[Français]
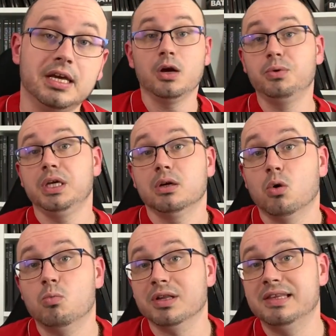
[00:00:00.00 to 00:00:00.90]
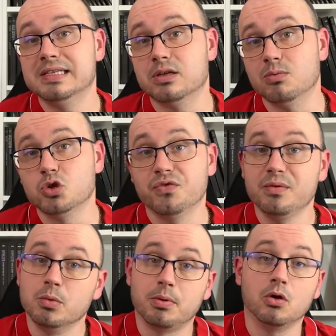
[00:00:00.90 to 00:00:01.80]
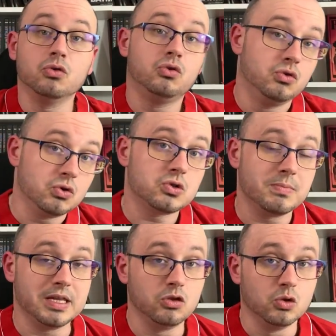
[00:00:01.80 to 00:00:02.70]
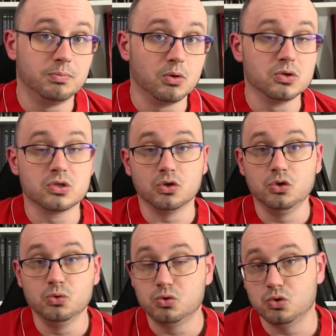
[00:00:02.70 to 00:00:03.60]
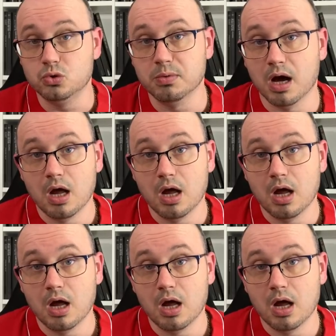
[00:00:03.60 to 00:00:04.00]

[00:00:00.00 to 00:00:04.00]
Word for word: Et oui, au mois de décembre, je vais me prendre deux semaines de pause YouTube